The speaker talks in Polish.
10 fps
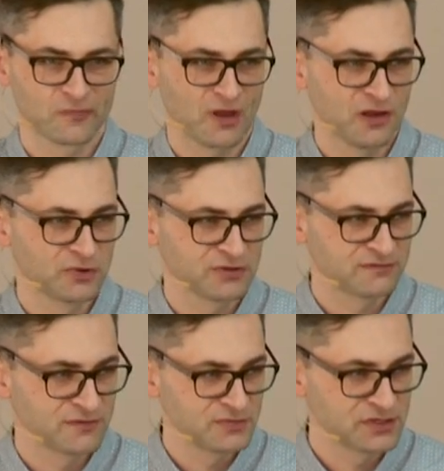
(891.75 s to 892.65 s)
albo nie
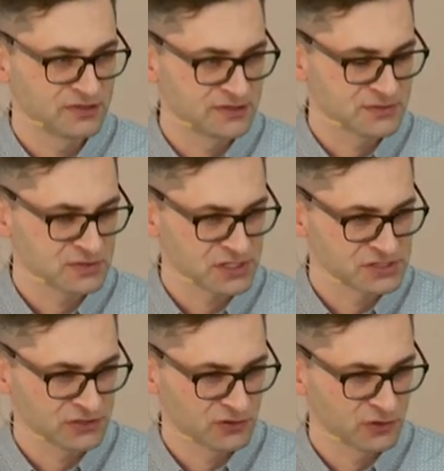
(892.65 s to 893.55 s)
wiem, nigdy nie
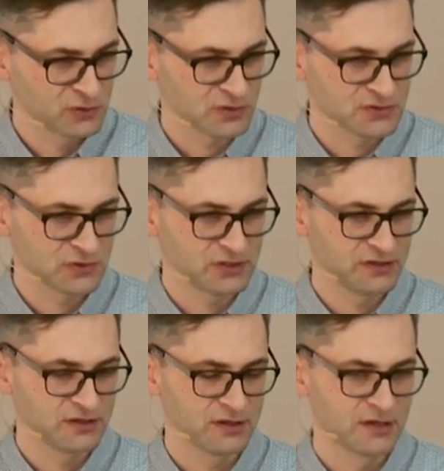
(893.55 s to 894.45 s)
słyszałeś Jego głosu
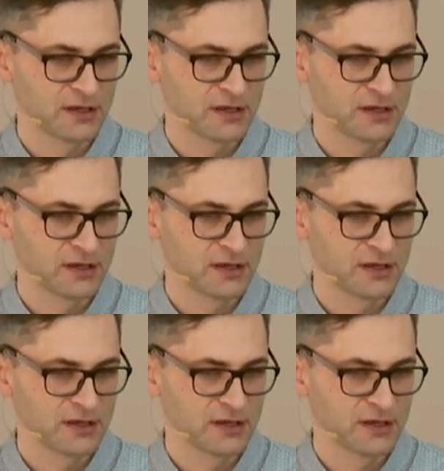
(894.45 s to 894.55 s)
i,